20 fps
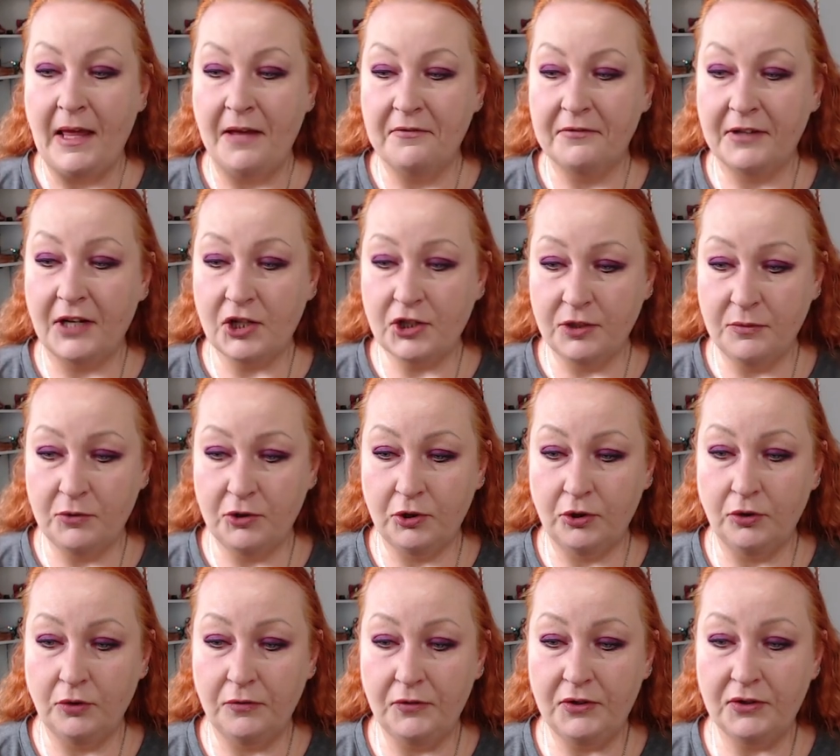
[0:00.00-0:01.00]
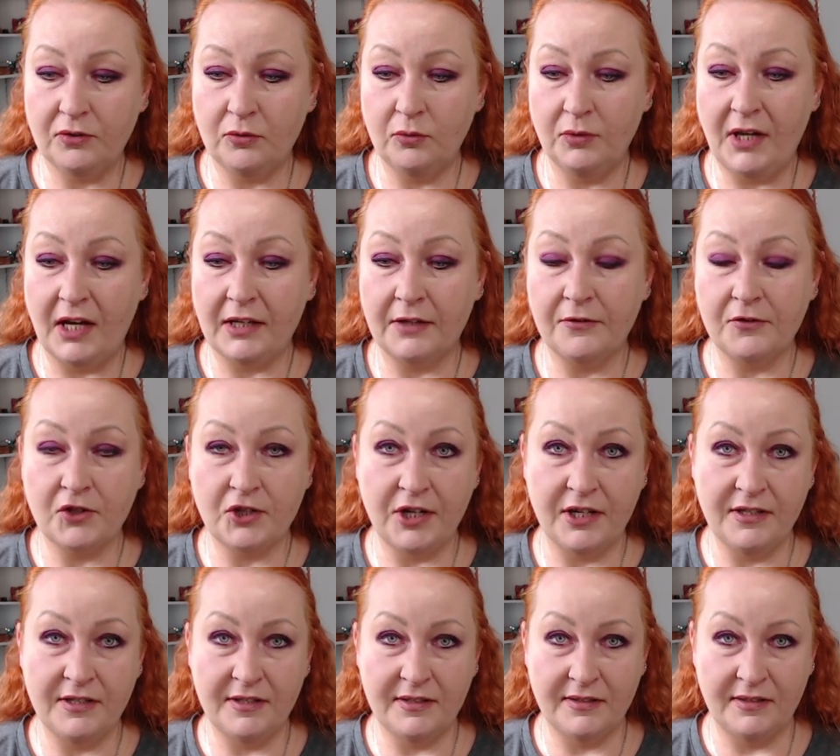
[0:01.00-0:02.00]
w każdym środowisku, jak
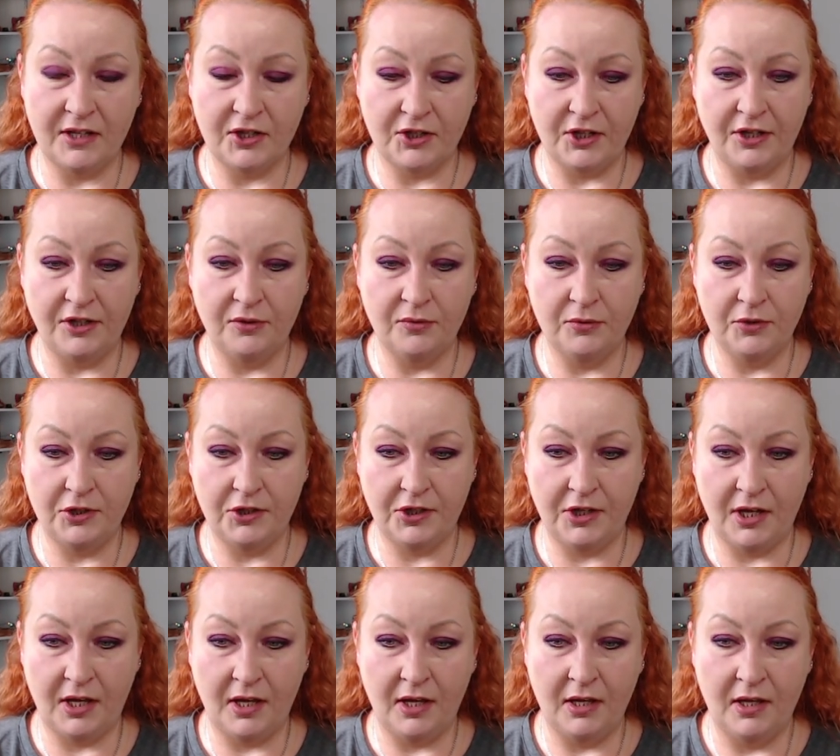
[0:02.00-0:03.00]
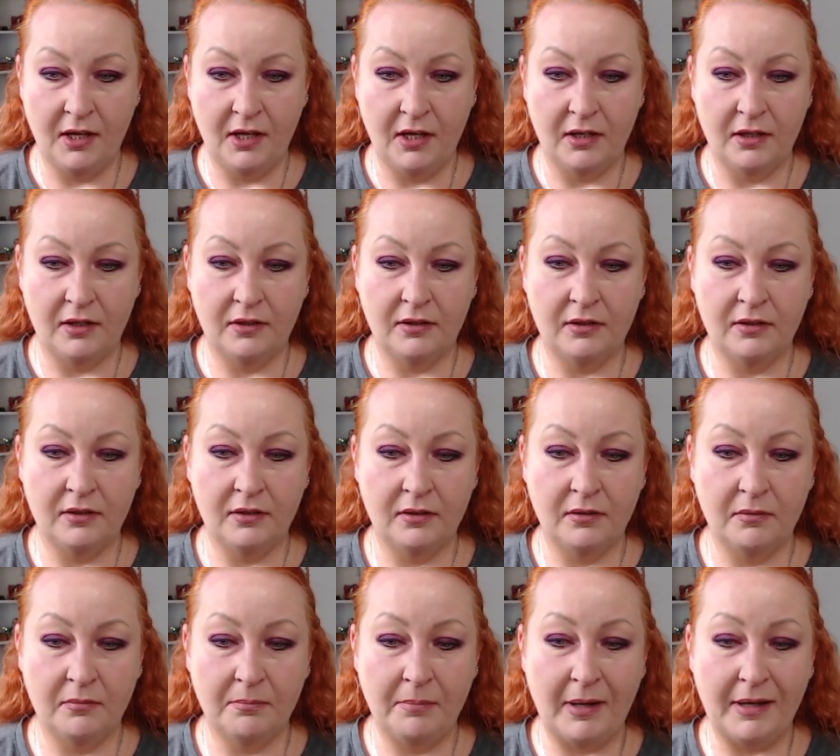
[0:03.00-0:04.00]
wszędzie, zdarzają się y,
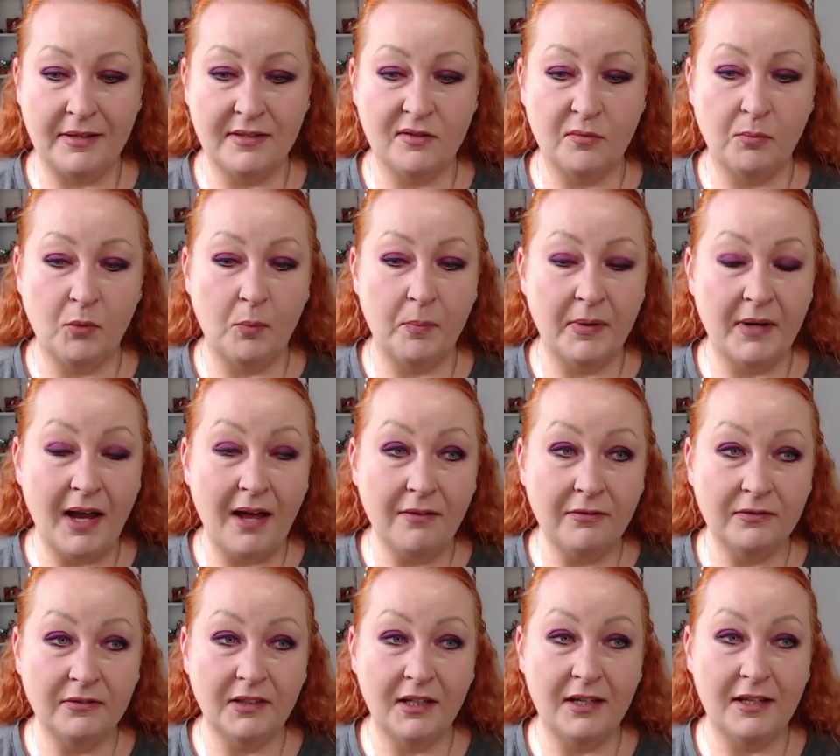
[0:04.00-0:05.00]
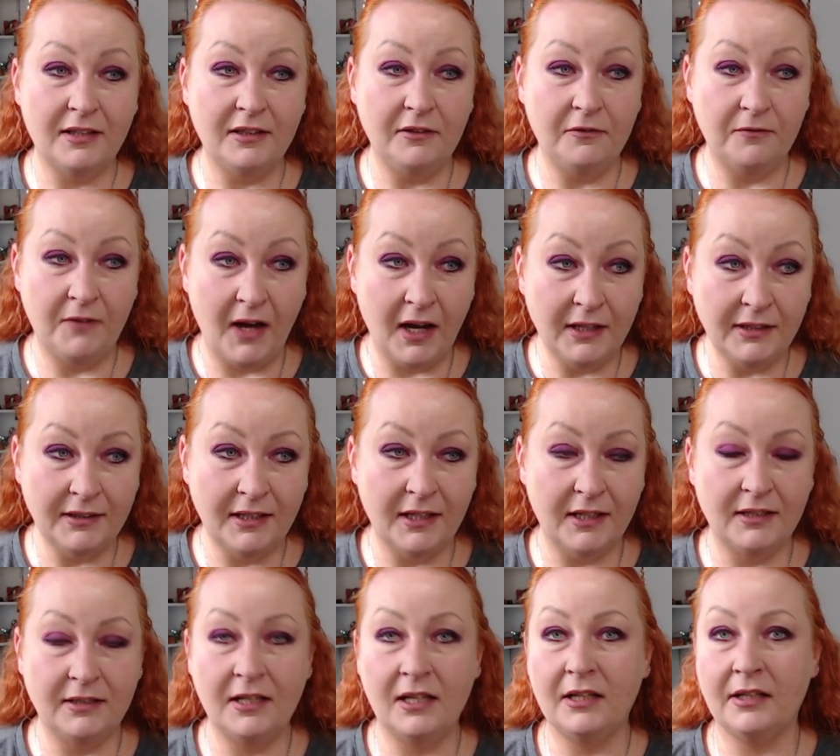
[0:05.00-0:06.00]
bardzo poprawne i fajne
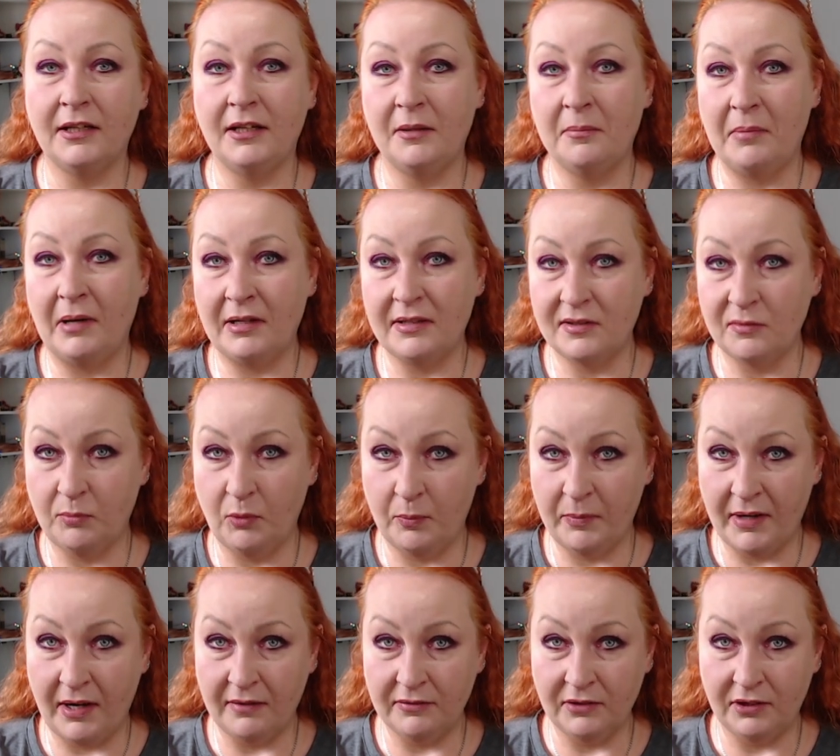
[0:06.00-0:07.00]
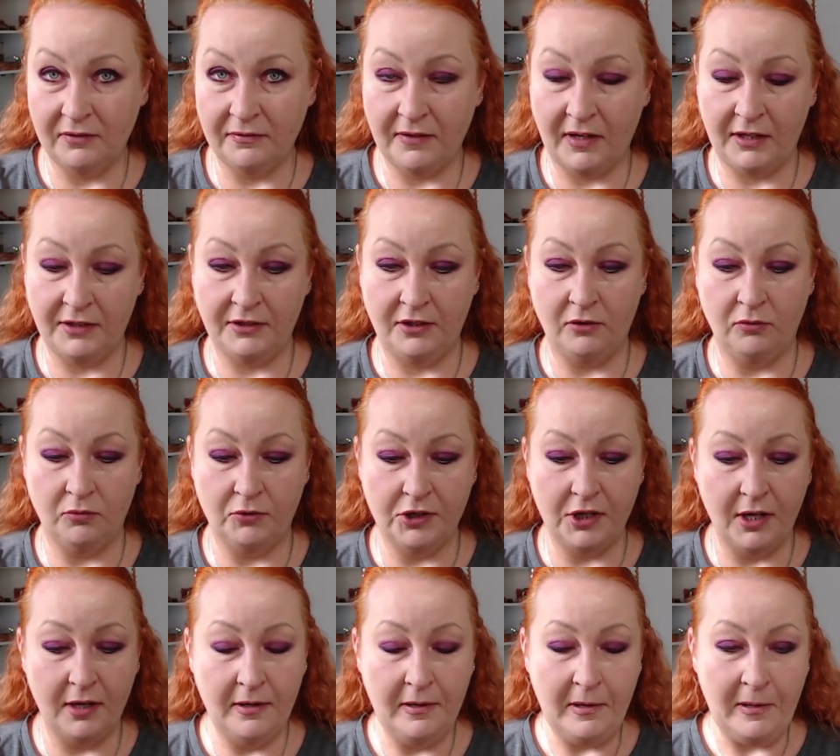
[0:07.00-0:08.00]
energie, bardzo poprawni i fajni
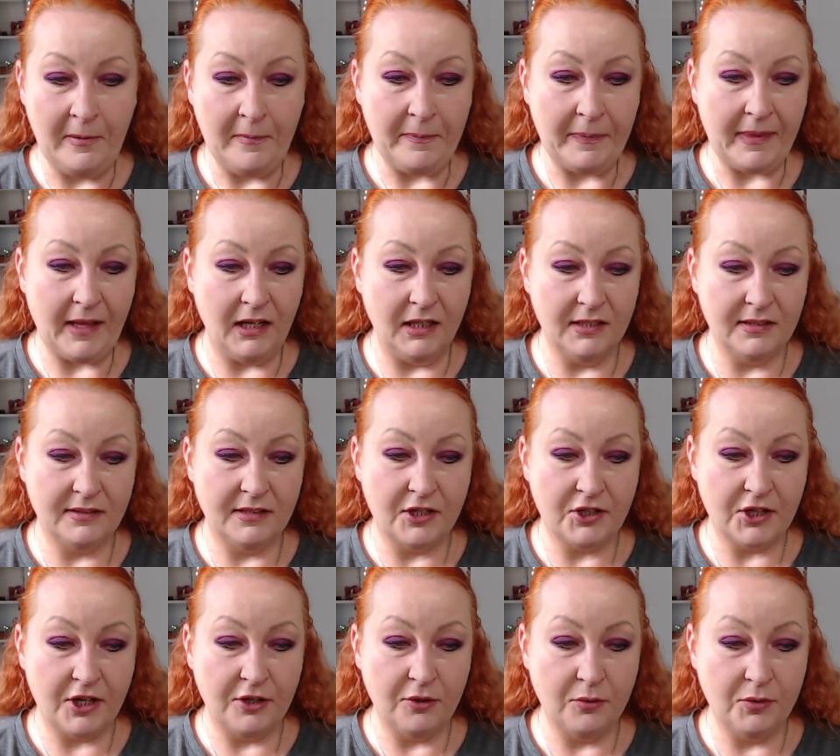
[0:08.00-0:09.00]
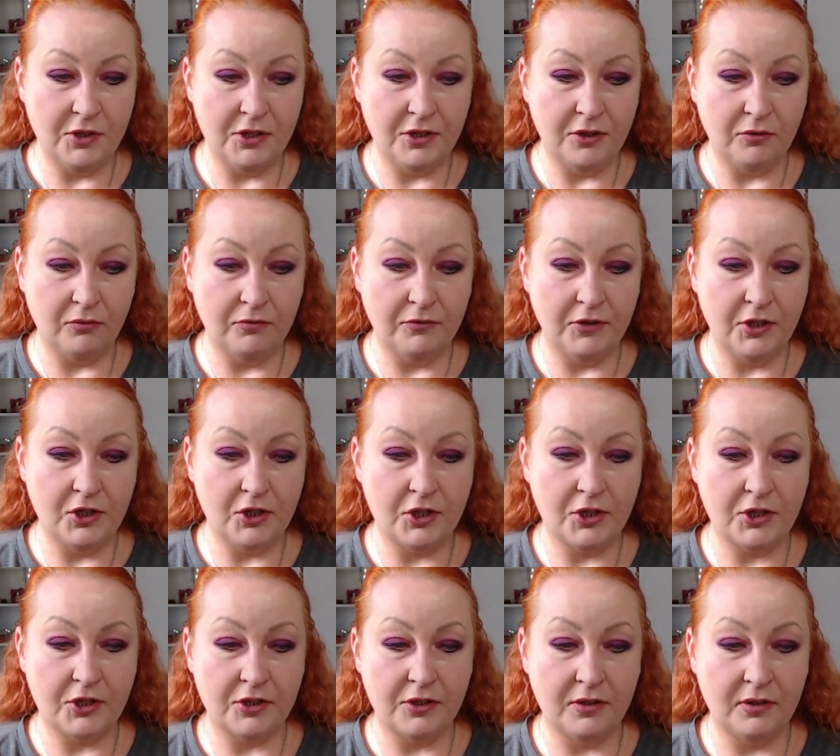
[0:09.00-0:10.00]
ludzie, ale zdarzają się
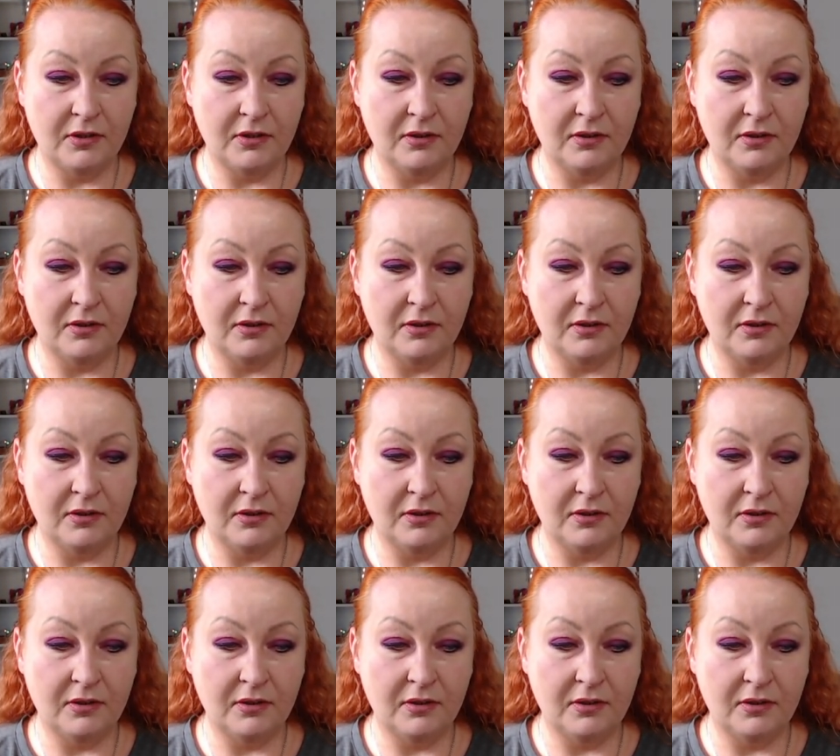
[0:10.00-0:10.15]
również y,